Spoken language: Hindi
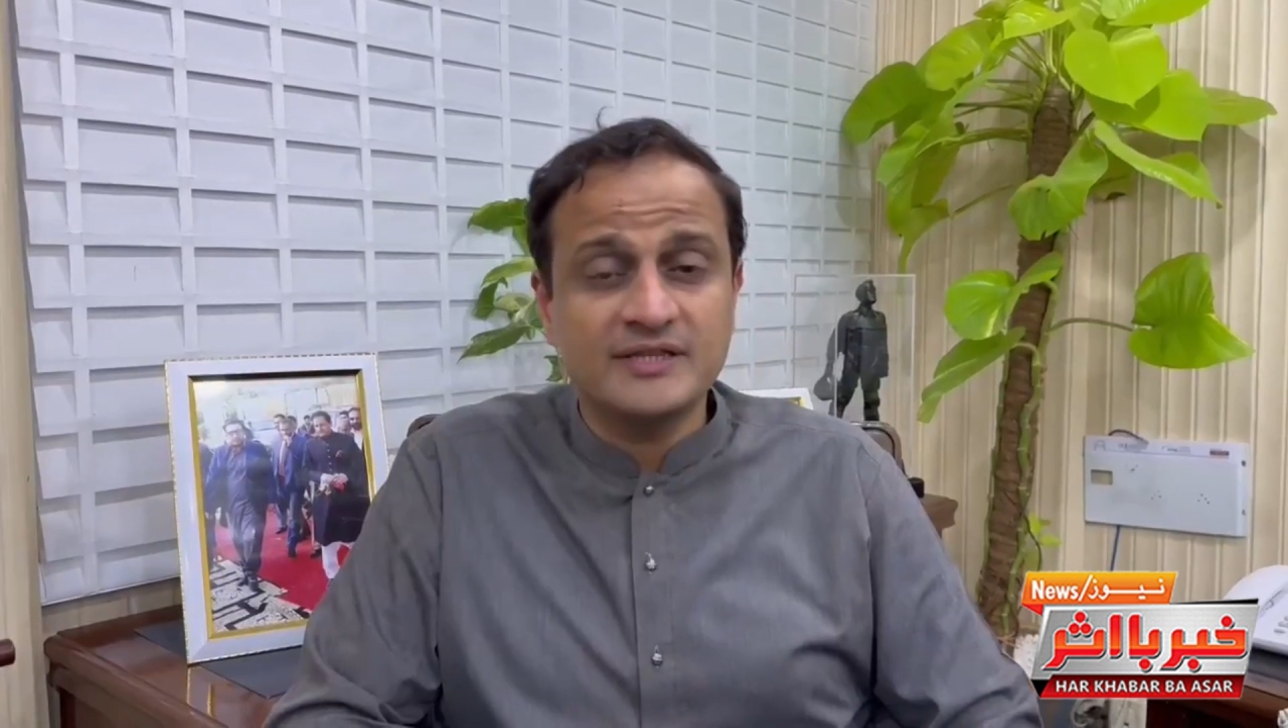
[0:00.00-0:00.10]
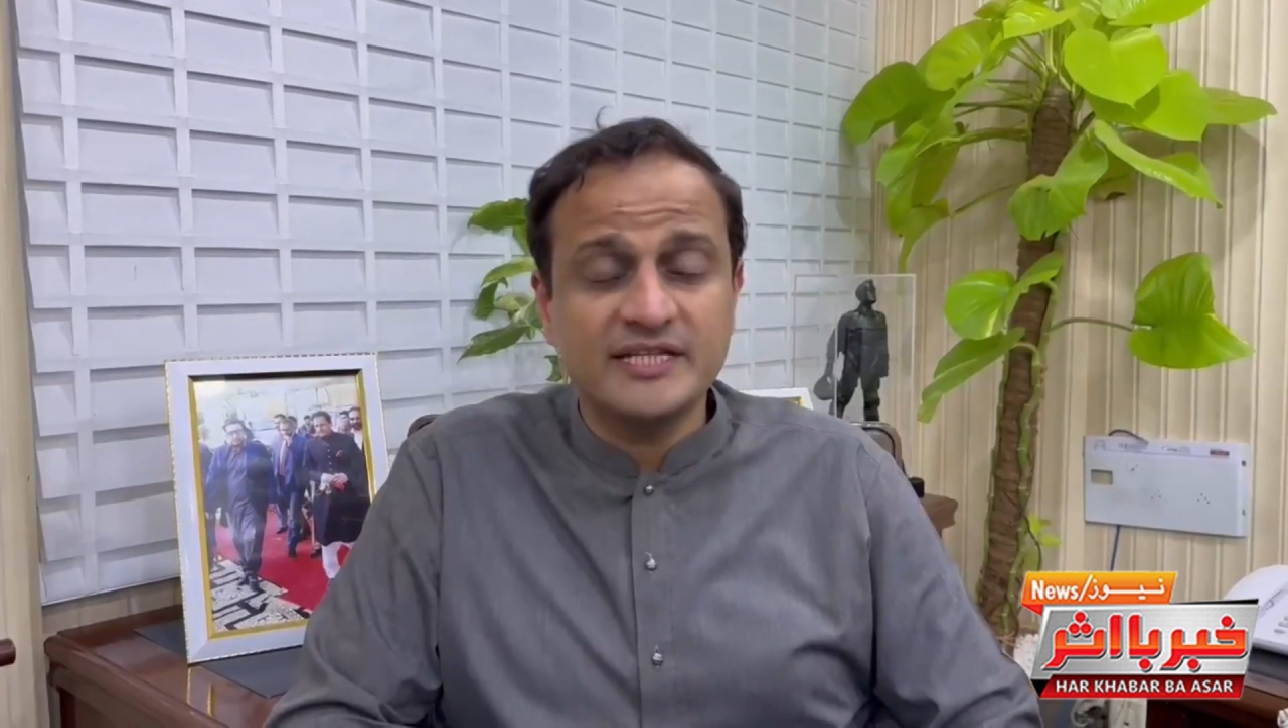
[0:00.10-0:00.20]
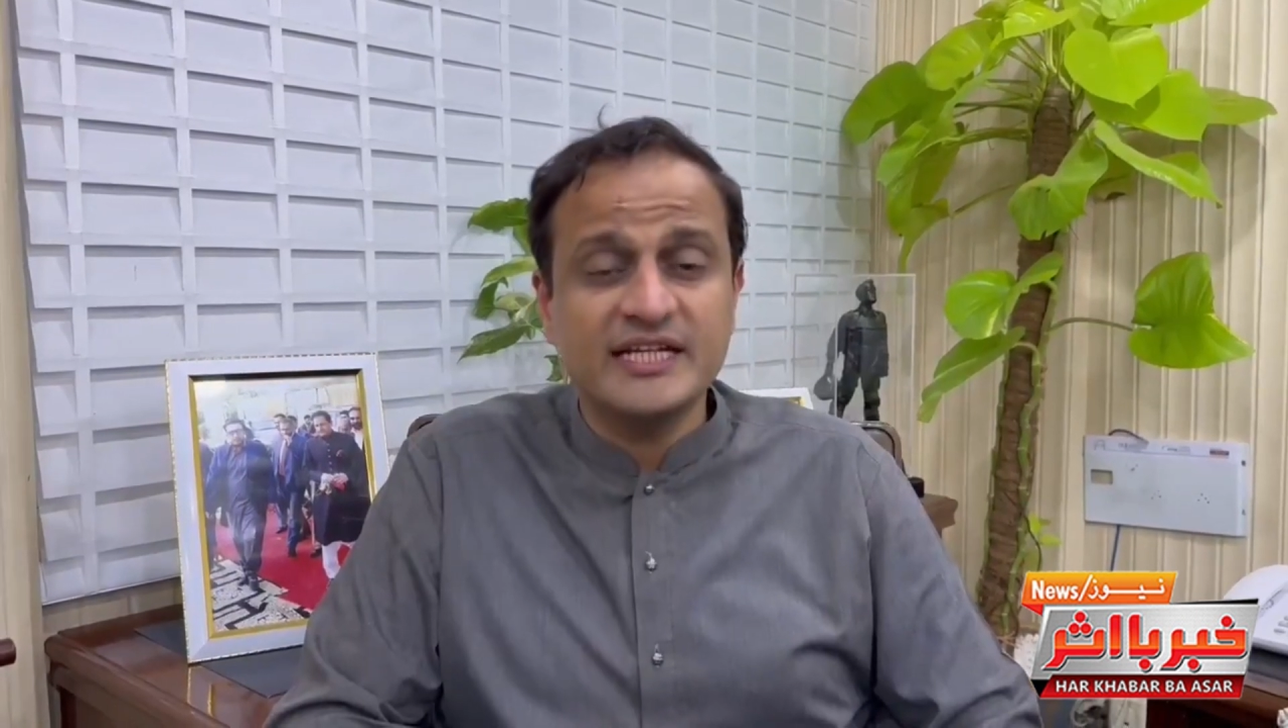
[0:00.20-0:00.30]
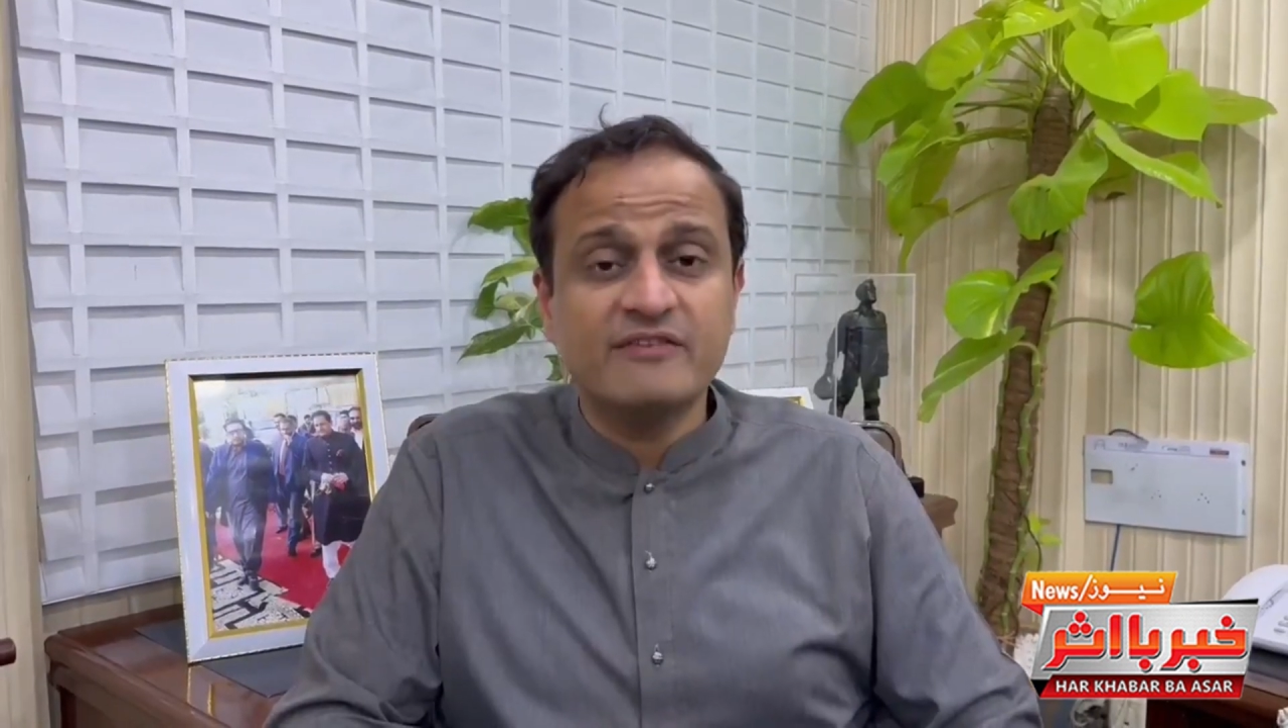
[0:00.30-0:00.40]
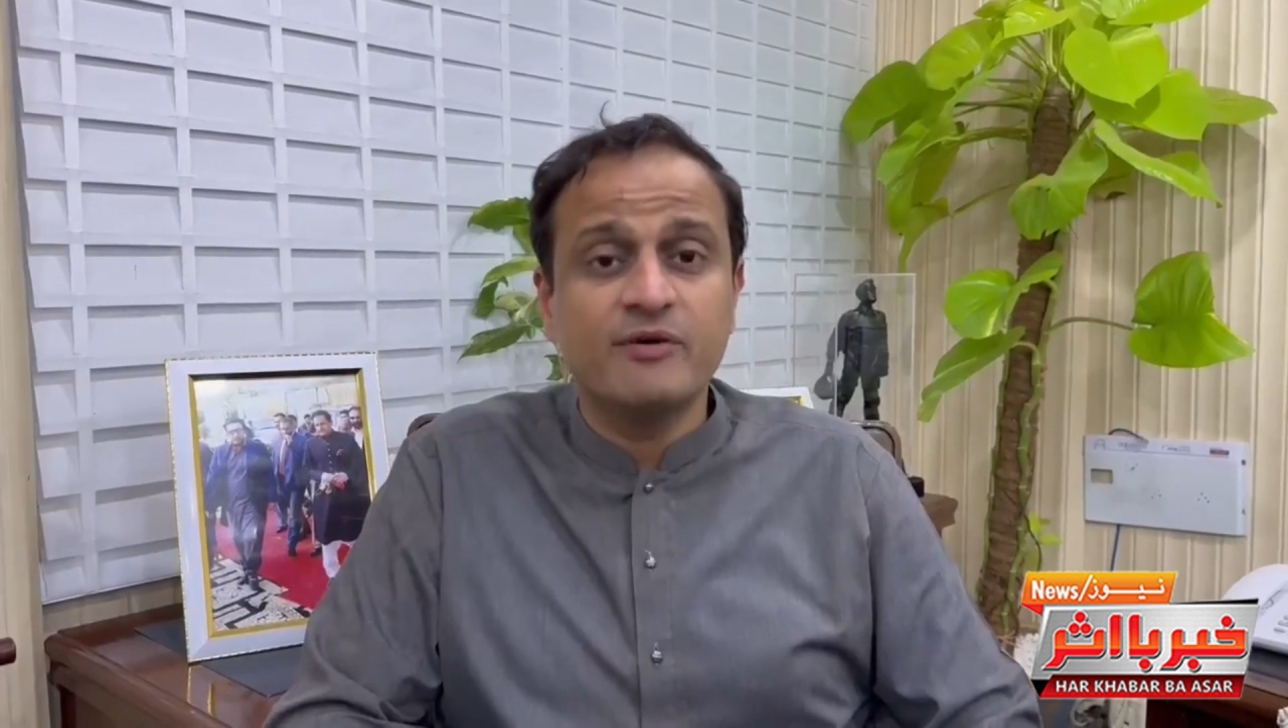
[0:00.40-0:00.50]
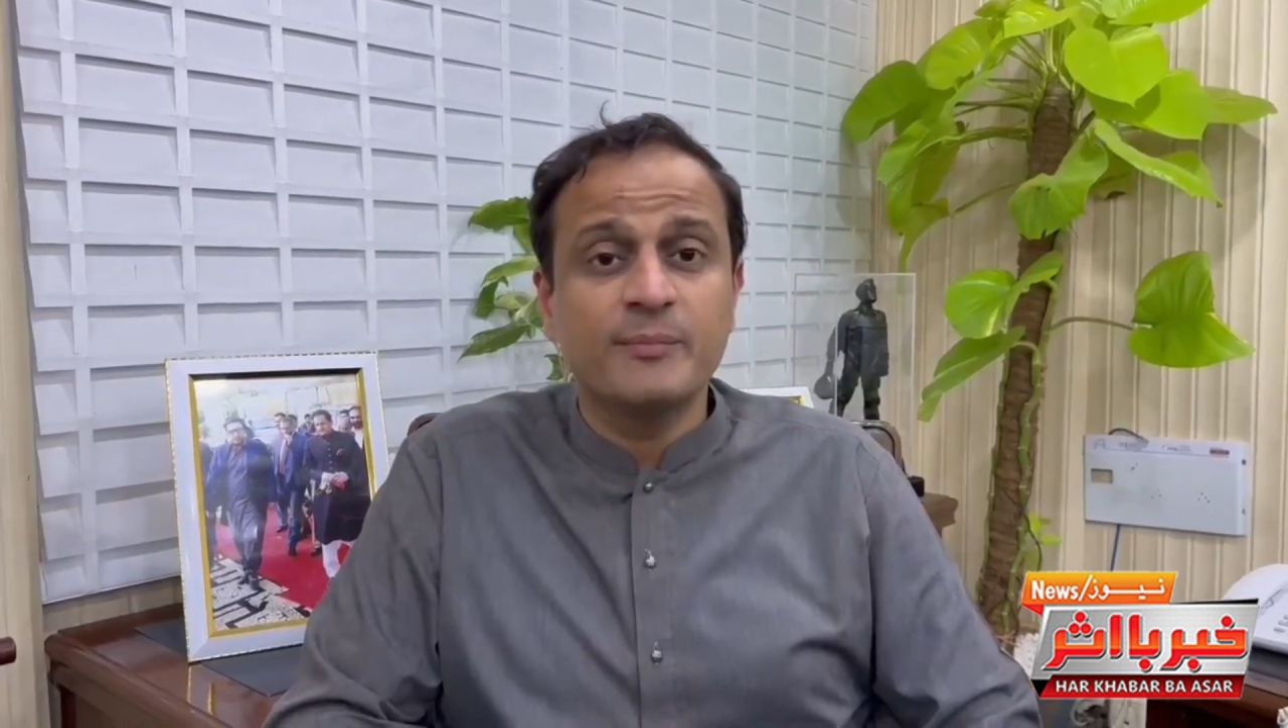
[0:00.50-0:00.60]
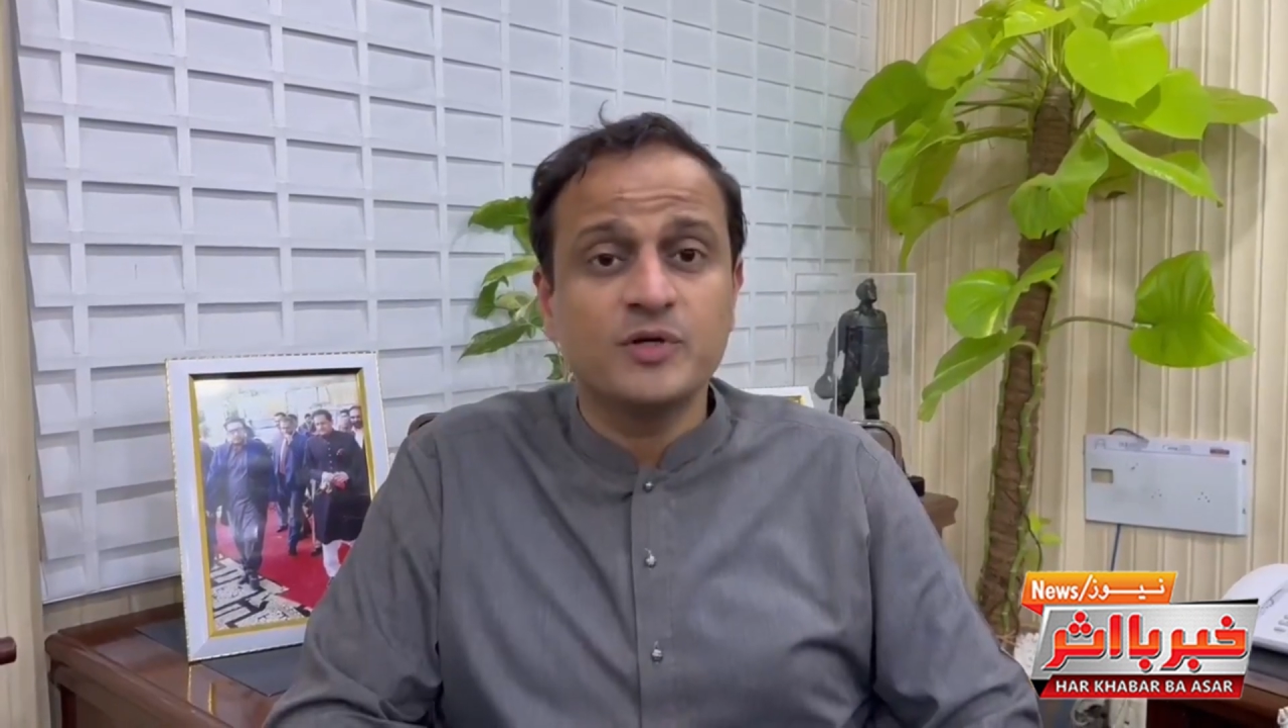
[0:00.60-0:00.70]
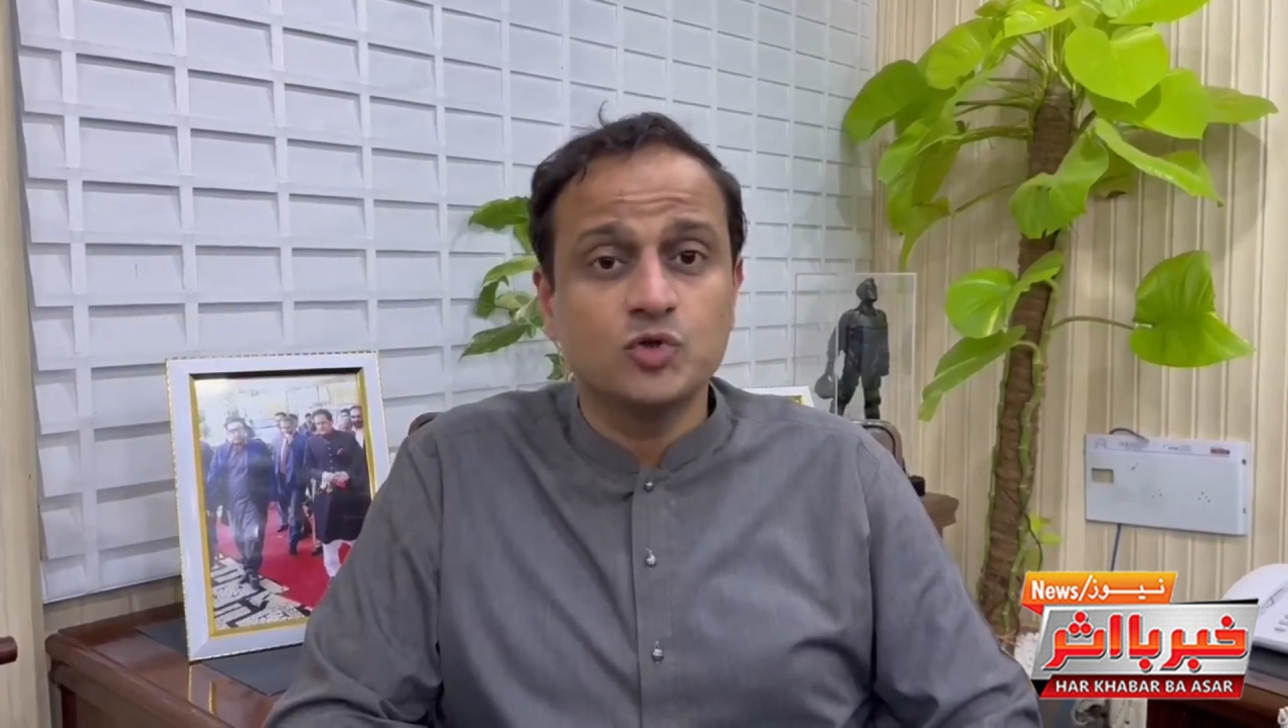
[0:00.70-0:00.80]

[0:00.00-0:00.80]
3 नवंबर